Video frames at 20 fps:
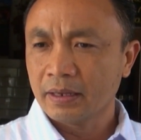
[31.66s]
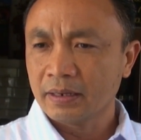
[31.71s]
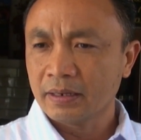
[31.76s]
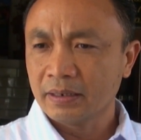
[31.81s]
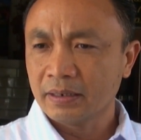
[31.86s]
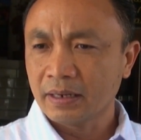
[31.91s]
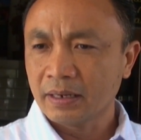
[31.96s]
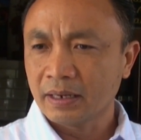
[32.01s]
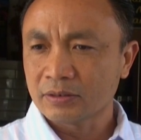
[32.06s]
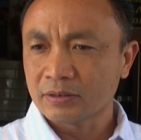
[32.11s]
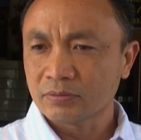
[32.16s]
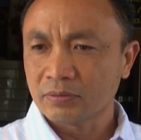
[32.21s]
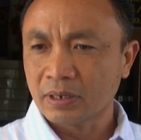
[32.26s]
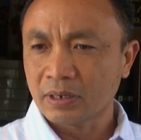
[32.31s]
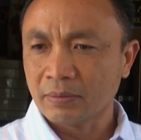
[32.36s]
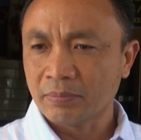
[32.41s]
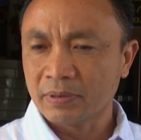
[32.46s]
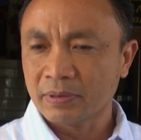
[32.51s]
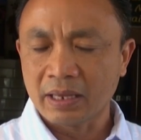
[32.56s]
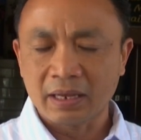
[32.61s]
uh, dia
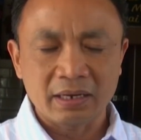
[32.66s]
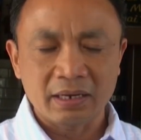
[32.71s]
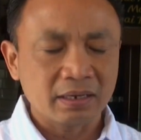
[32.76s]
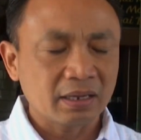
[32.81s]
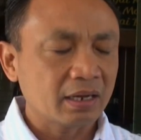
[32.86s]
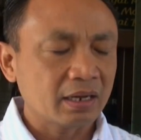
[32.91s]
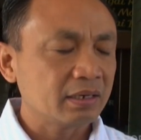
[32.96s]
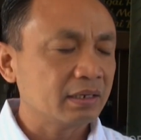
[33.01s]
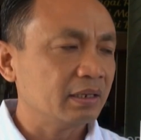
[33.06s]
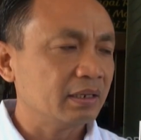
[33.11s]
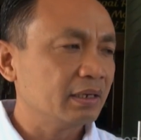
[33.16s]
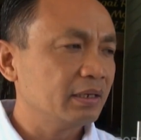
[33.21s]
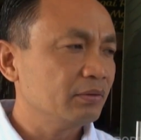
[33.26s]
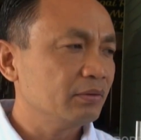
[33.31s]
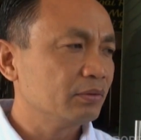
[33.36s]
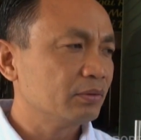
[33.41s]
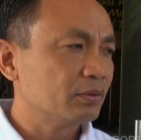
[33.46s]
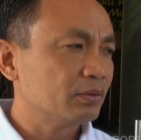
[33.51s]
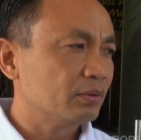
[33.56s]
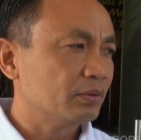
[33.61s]
sudah meyakinkan diri
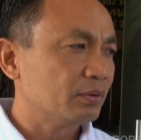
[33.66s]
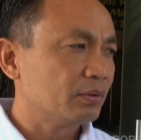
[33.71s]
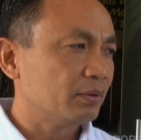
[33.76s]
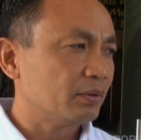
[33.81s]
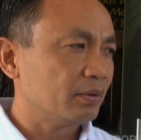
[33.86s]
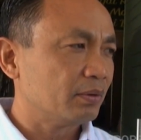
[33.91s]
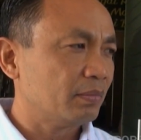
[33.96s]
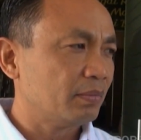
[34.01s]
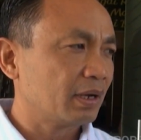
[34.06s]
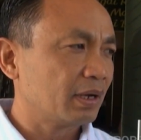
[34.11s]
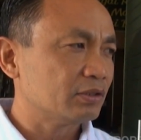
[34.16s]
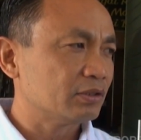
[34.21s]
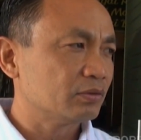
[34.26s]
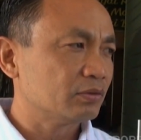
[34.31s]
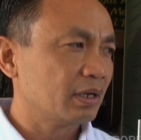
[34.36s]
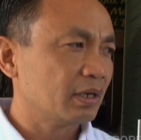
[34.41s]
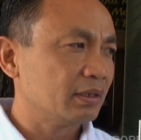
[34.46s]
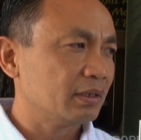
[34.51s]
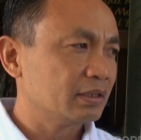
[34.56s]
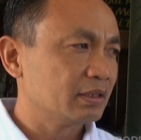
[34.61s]
untuk
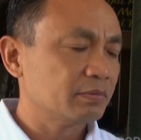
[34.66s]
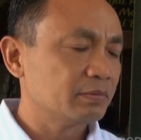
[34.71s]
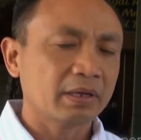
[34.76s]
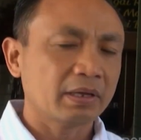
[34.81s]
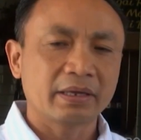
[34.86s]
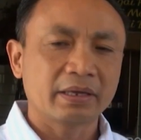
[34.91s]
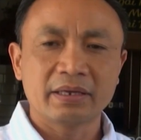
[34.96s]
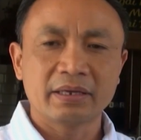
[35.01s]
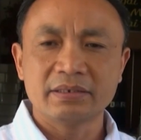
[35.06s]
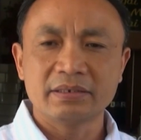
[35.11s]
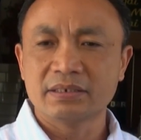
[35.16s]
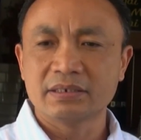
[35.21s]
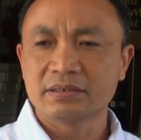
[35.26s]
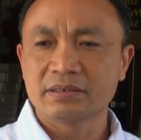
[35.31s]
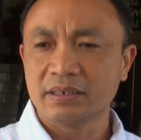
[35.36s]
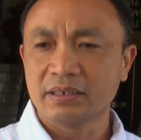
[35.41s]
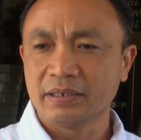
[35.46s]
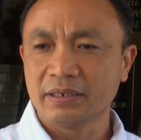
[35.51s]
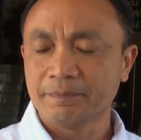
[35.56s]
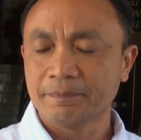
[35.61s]
mengajukan diri sebagai
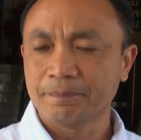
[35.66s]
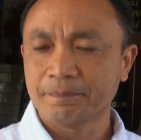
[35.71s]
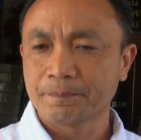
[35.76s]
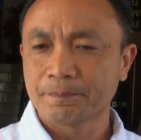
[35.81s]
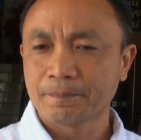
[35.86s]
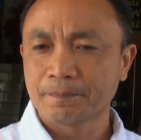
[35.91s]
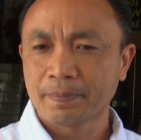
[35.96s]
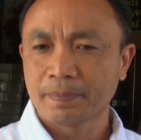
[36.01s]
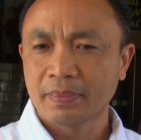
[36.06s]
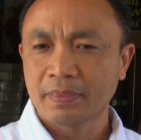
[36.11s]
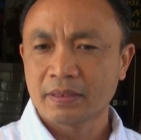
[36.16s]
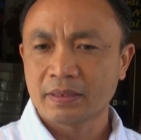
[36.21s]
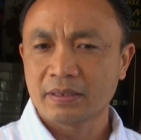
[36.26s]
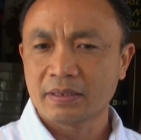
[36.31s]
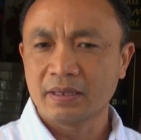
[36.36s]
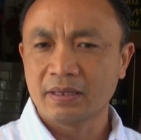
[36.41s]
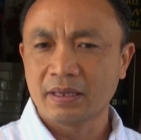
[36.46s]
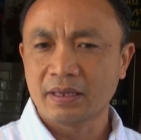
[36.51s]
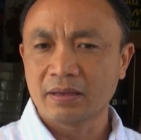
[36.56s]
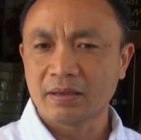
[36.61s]
JC
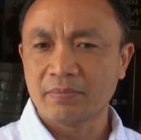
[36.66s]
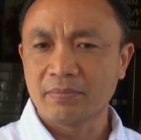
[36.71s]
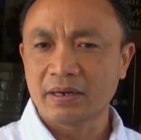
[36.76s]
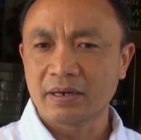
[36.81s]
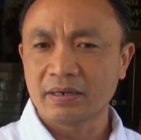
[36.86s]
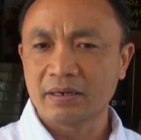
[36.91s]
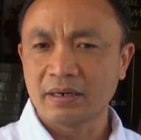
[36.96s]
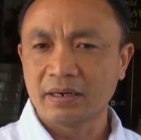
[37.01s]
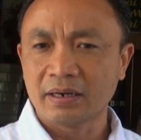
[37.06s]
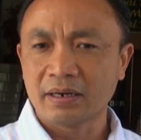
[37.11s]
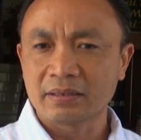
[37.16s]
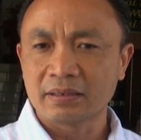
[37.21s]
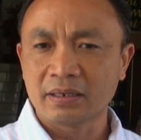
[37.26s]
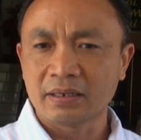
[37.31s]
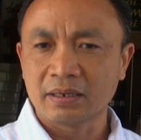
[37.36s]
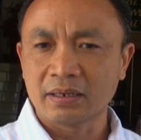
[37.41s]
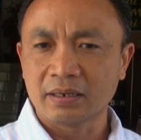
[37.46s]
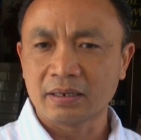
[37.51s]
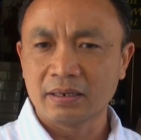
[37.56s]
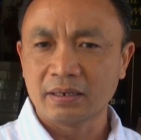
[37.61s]
sehingga kemarin dia
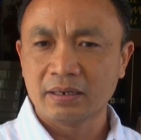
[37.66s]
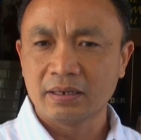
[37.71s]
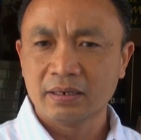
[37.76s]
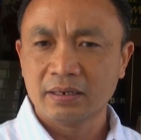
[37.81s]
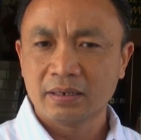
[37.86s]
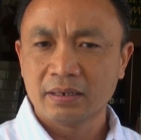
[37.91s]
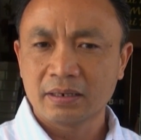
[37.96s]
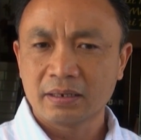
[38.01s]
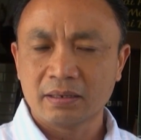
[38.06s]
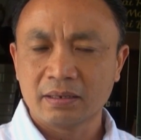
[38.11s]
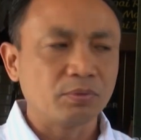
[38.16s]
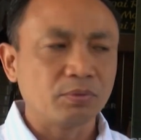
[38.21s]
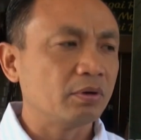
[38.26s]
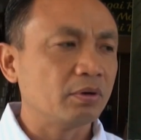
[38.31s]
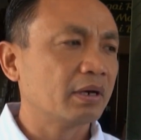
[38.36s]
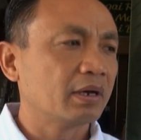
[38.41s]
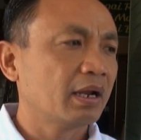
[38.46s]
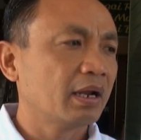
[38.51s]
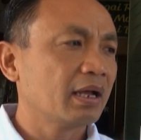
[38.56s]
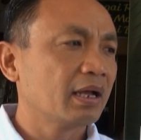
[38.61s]
datang ke
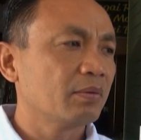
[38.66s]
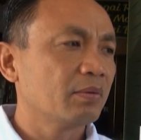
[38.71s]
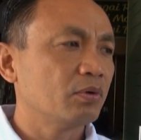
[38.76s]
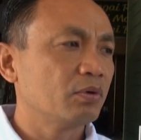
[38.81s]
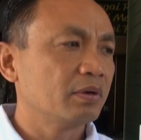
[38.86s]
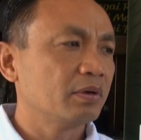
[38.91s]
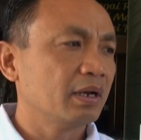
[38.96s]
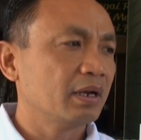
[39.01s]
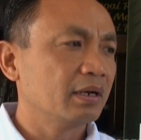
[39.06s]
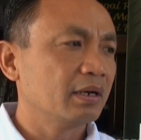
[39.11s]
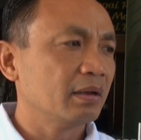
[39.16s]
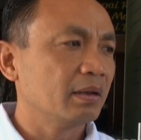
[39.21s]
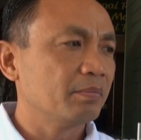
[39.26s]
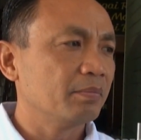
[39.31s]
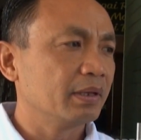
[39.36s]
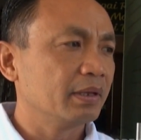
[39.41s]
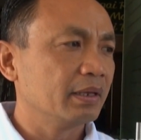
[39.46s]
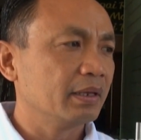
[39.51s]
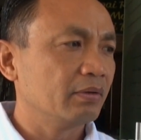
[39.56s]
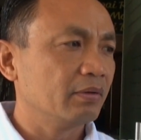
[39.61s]
Polda kemudian
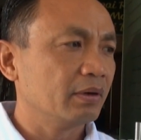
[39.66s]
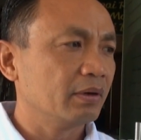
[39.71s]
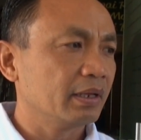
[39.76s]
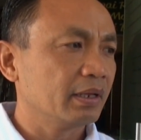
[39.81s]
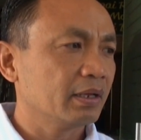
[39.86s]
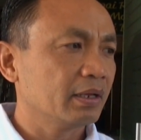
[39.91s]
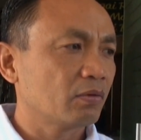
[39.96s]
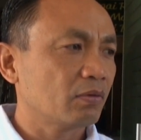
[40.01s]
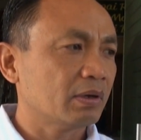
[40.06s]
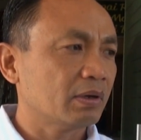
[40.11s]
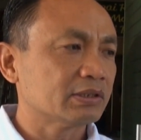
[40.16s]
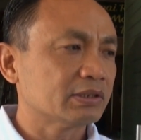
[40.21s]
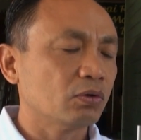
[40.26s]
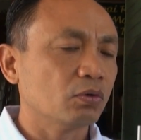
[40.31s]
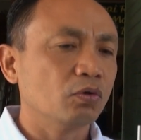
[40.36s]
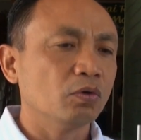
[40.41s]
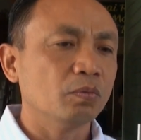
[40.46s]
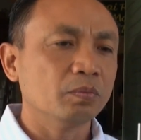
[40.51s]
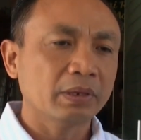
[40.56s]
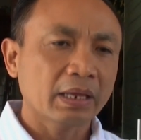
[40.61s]
didampingi oleh
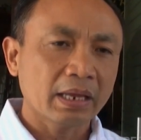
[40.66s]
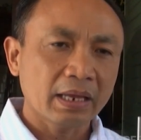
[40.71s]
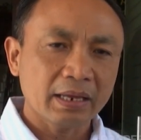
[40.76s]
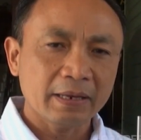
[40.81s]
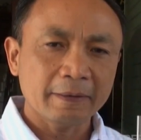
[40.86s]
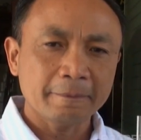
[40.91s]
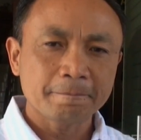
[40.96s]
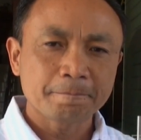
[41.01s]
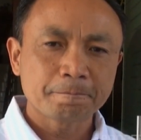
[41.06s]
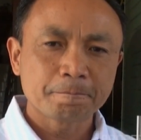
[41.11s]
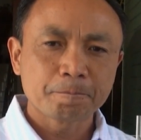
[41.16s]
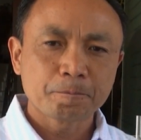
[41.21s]
kuasa hukumnya